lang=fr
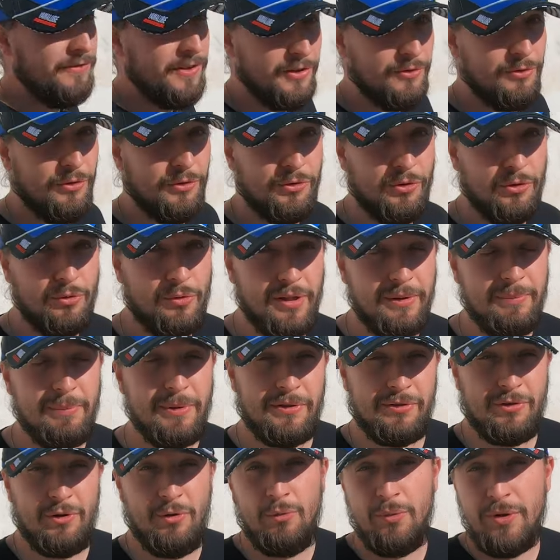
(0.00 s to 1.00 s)
de faire sur ce quad,
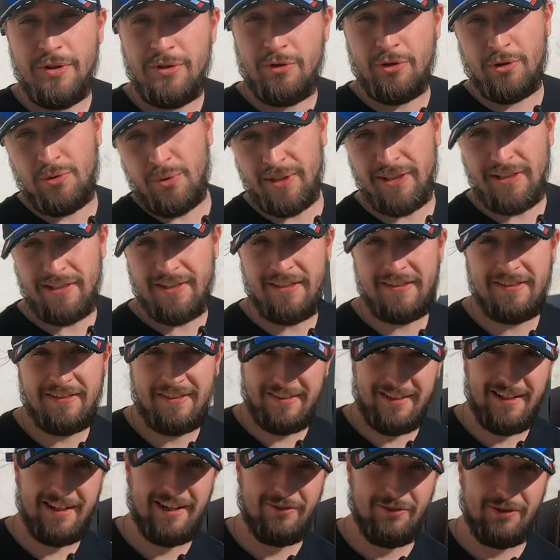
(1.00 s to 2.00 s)
parce que oui, ce quad est
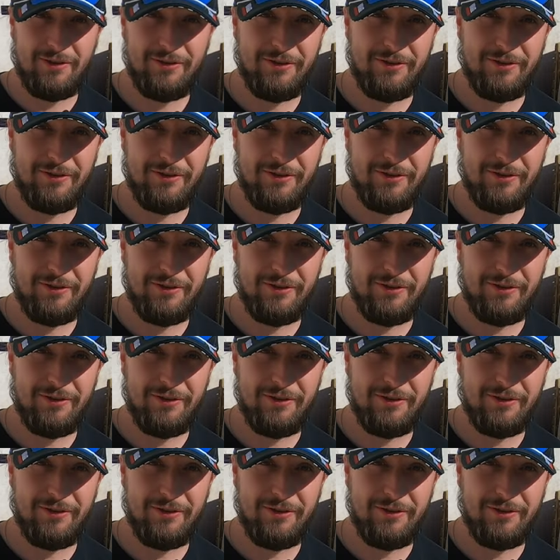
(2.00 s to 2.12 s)
destiné à la